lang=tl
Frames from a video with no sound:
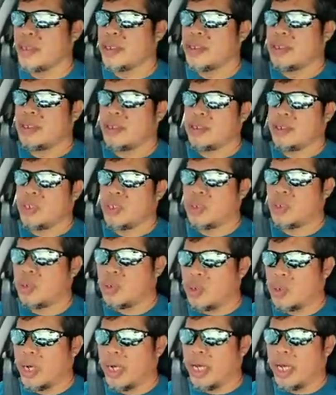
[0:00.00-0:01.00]
So,
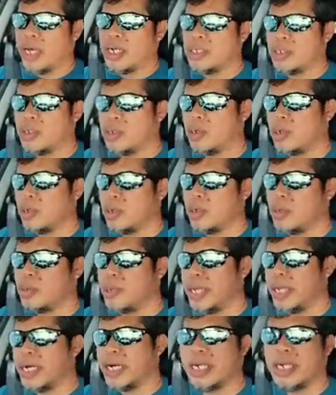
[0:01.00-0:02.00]
ayan. So,
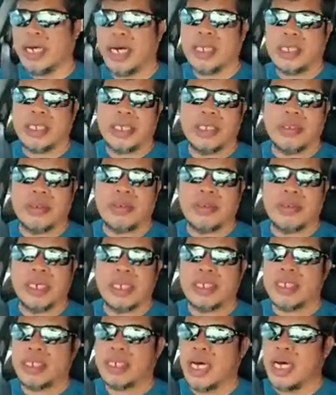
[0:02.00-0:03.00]
balikan natin yung gist
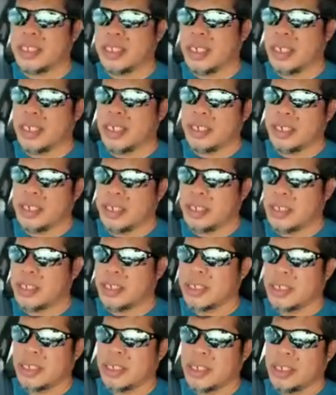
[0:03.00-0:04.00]
natin.
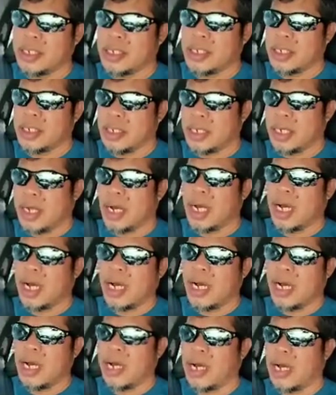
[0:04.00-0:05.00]

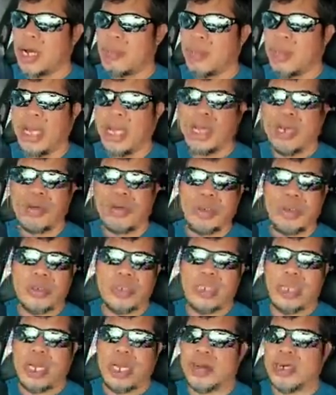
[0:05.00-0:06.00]
Ah, may ano yun
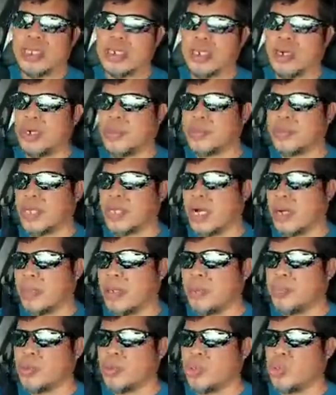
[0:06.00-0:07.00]
sila mga trops. Ah, may
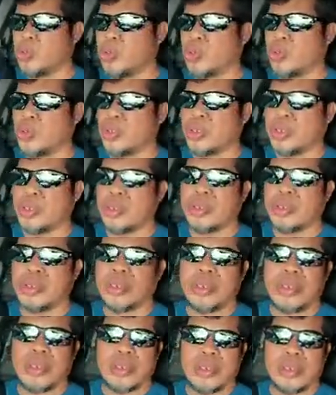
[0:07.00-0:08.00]
photoshoot
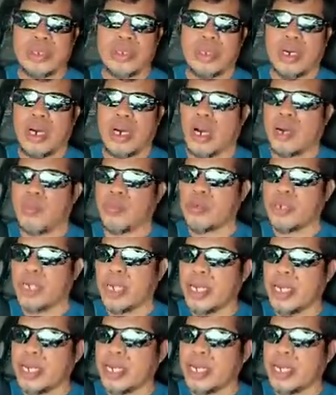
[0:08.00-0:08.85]
uh, modeling